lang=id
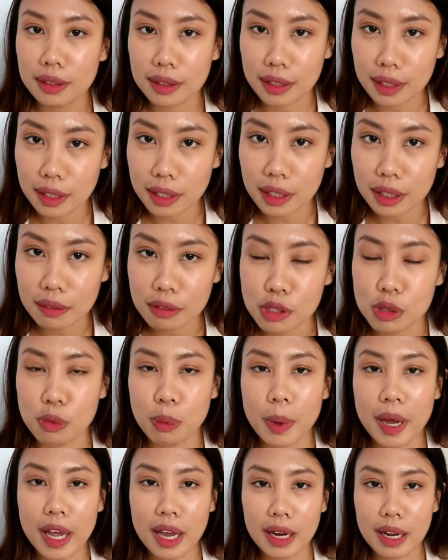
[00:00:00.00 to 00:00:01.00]
aktif
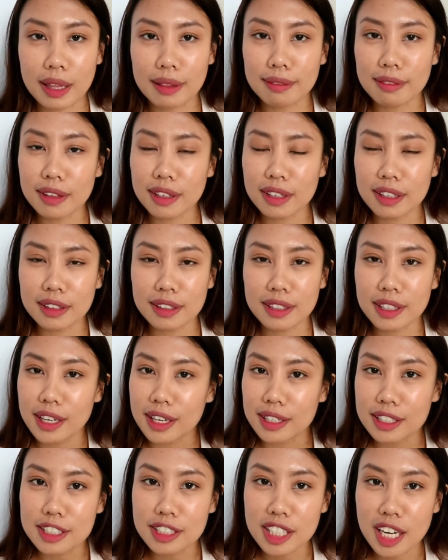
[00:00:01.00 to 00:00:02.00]
supaya nanti ketika
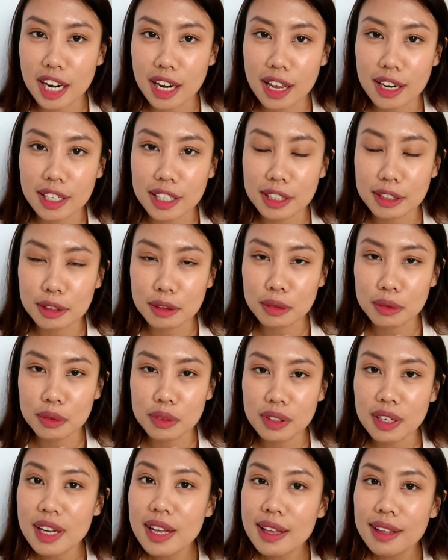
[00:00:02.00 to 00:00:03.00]
di jalan
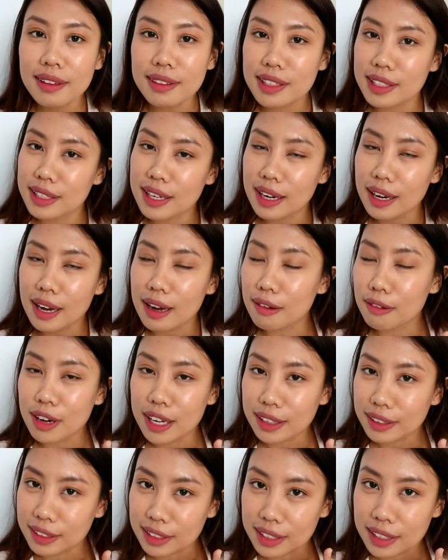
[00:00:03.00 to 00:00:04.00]
itu tidak
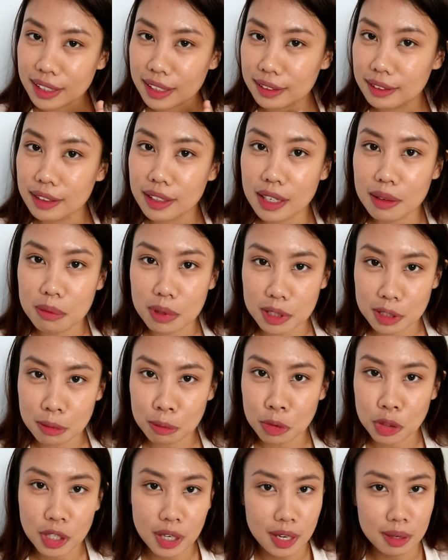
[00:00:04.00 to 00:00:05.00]
khawatir ketika
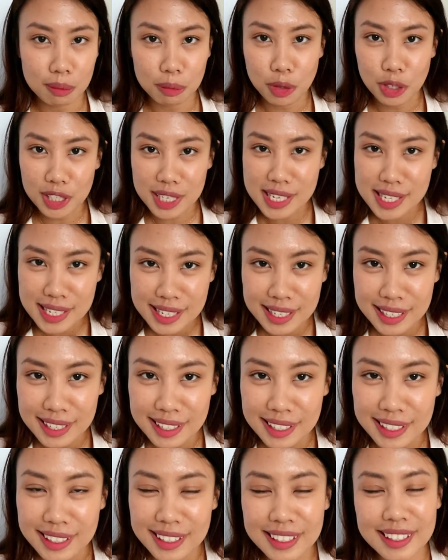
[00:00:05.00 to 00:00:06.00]
bertemu dengan
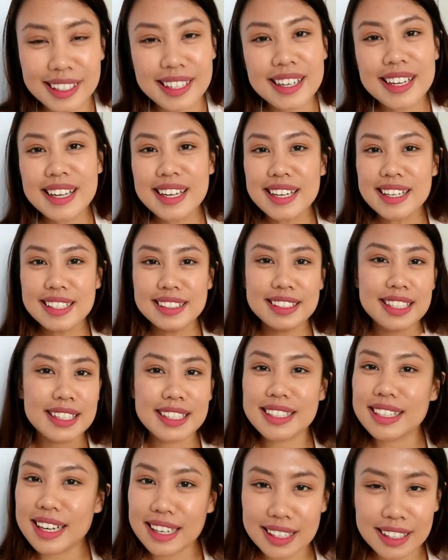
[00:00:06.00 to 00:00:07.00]
polisi jadi
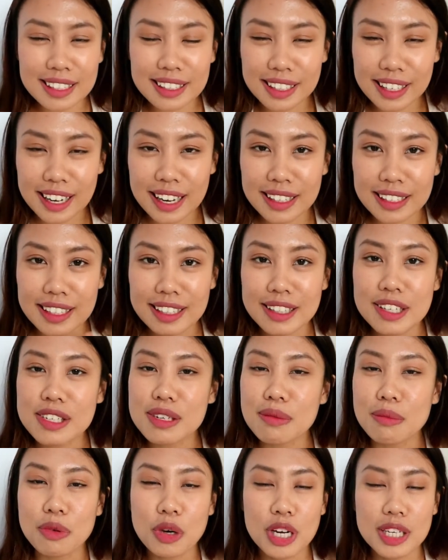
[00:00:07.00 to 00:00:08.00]
nggak deg-degan gitu
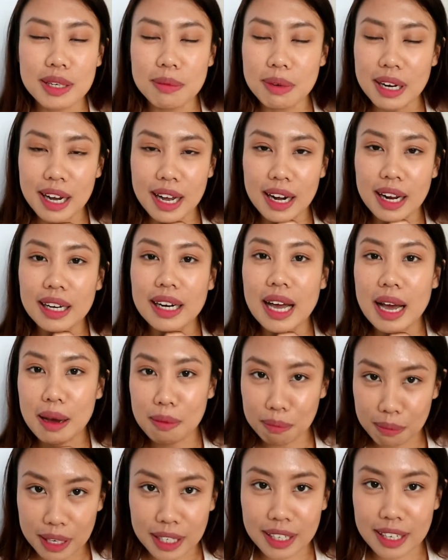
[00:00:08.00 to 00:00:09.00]
semuanya bakalan
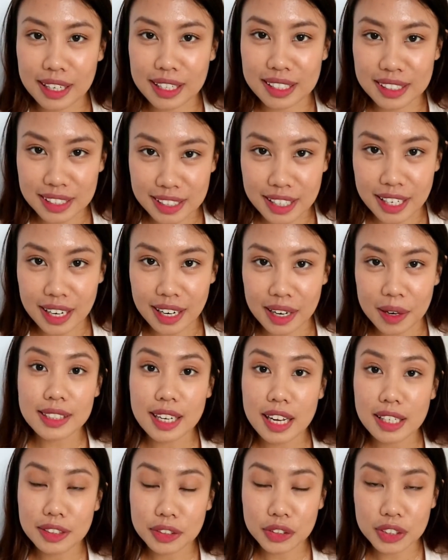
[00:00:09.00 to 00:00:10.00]
aman aja
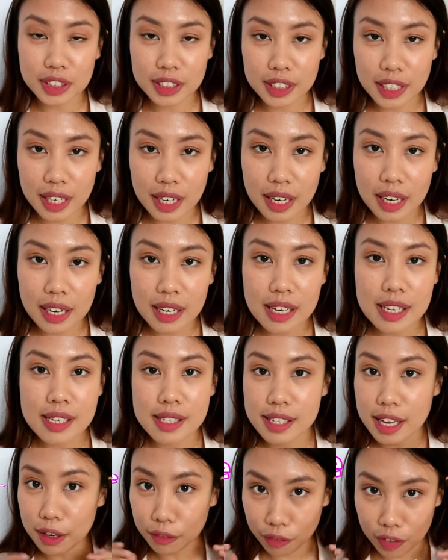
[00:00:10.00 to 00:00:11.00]
selanjutnya
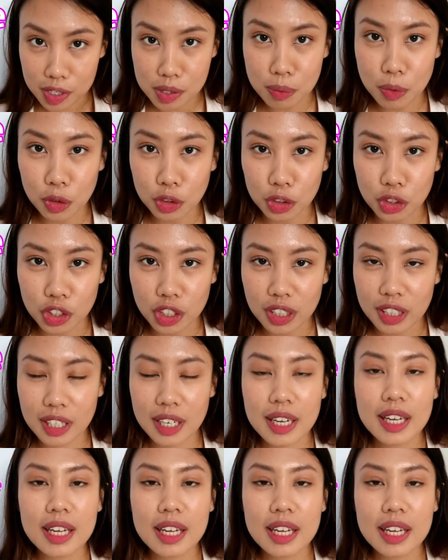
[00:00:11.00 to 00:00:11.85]
servis motor